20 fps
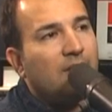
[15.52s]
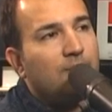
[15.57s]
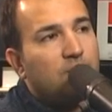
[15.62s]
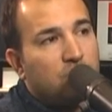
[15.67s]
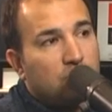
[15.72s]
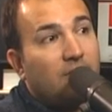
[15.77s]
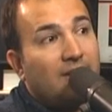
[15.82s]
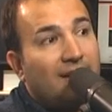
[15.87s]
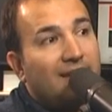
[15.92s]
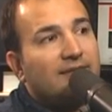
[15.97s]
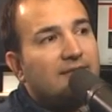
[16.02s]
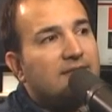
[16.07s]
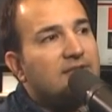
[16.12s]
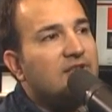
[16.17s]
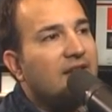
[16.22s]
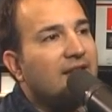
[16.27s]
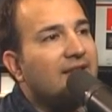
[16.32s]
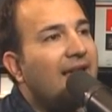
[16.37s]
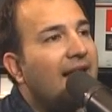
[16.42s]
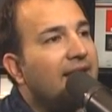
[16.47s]
e, bu soruya
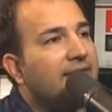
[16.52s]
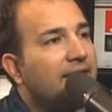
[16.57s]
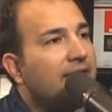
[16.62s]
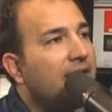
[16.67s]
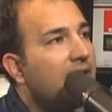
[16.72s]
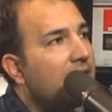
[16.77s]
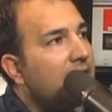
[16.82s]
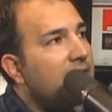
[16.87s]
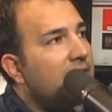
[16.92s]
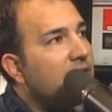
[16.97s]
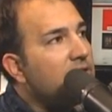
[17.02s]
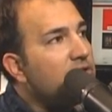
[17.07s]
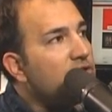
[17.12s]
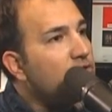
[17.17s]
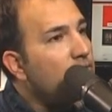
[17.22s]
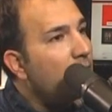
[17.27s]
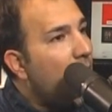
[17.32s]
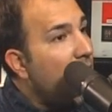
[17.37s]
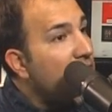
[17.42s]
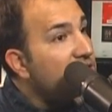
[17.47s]
katılacaklardır. Şu